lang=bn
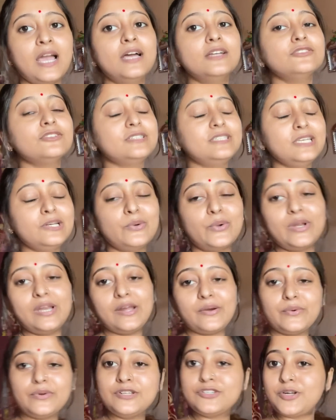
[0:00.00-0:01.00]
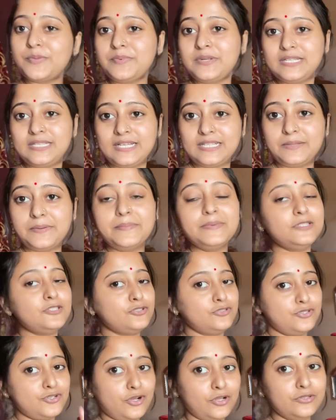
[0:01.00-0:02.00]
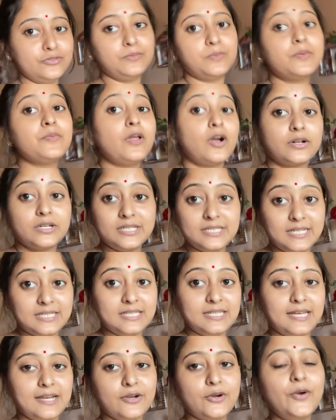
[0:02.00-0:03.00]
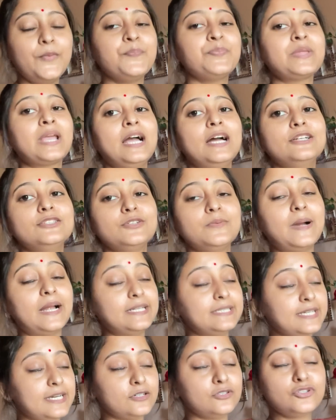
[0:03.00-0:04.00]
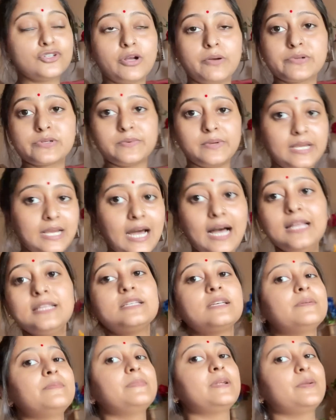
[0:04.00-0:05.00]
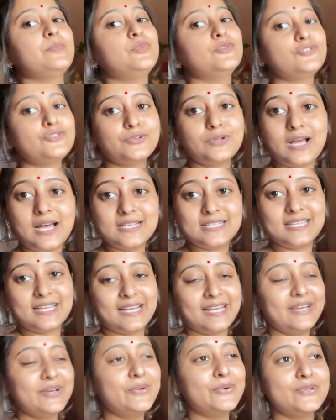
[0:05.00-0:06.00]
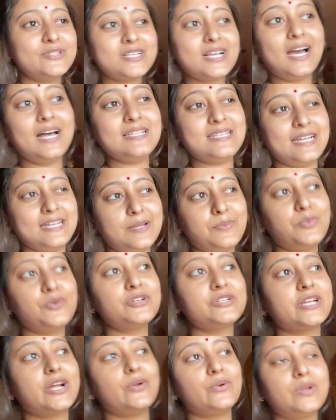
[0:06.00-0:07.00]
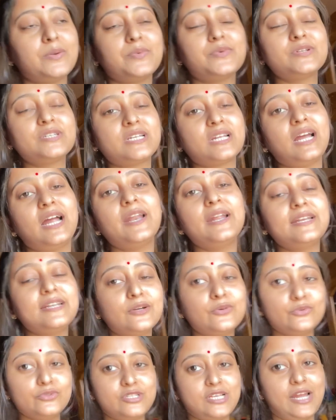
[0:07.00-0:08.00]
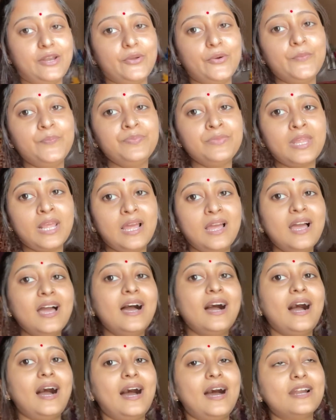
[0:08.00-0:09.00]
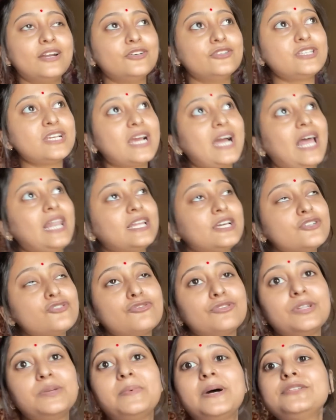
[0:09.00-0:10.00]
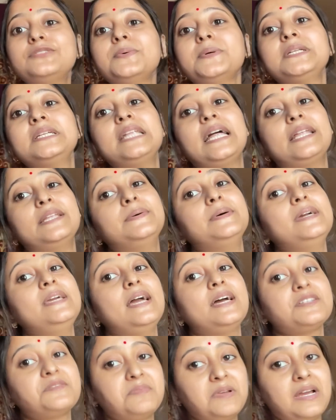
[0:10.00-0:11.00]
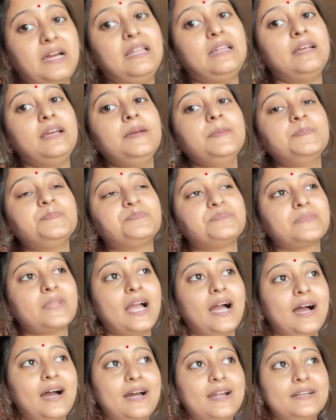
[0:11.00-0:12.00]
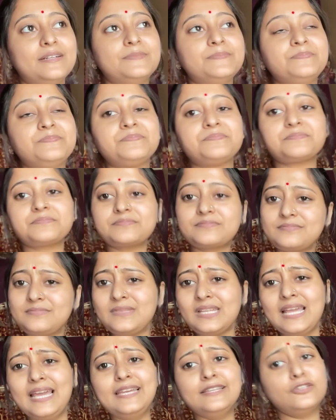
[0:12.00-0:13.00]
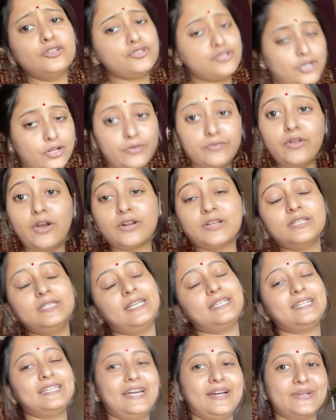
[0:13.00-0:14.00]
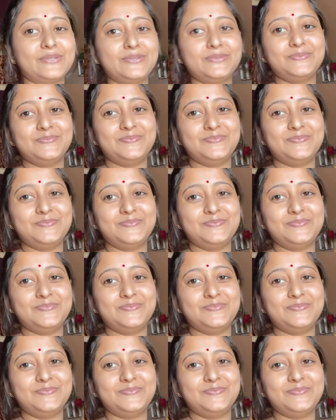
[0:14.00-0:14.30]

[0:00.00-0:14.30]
তো কি করি না করি সবটাই দেখতে হবে তো চলো তোমরা ব্লগটা দেখতে থাকো তো বাড়িতে এখন সবসময় কাজ মানে প্রচুর কাজ থাকে গোছ গাছ এটা পরিষ্কার ওটা পরিষ্কার এটা গোছানো আর হচ্ছে কালকে শনিবার তোমাদের দাদাভাই আসবে কালকে আর এই তো চলো ব্লগটা দেখতে থাকো